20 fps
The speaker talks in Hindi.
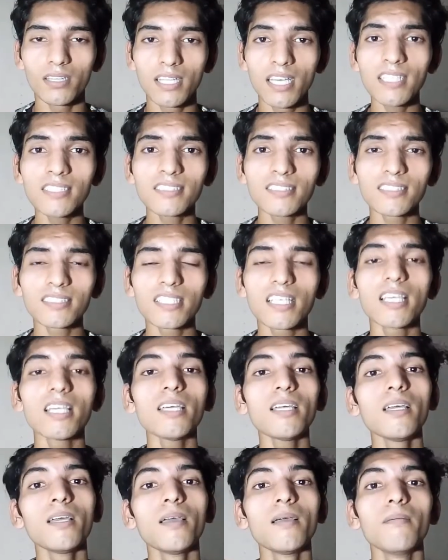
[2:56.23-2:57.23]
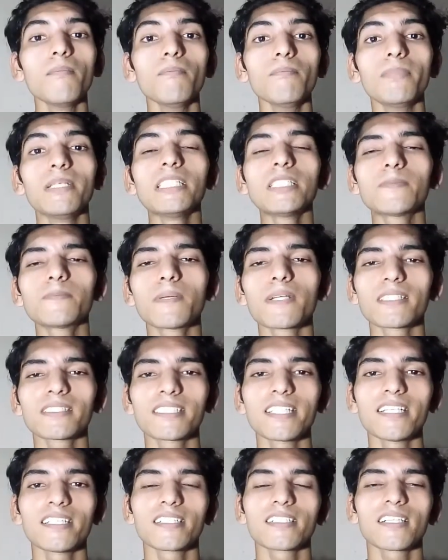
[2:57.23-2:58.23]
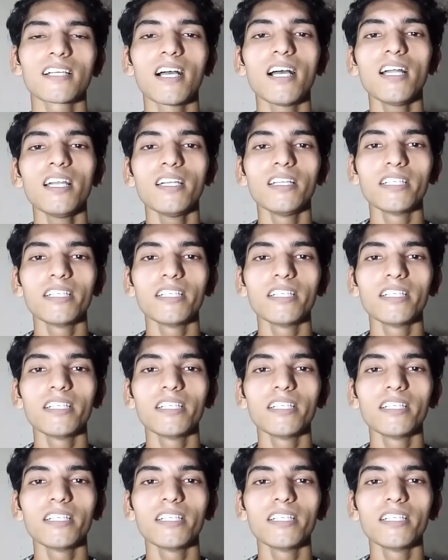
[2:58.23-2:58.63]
दस से बीस परसेंट का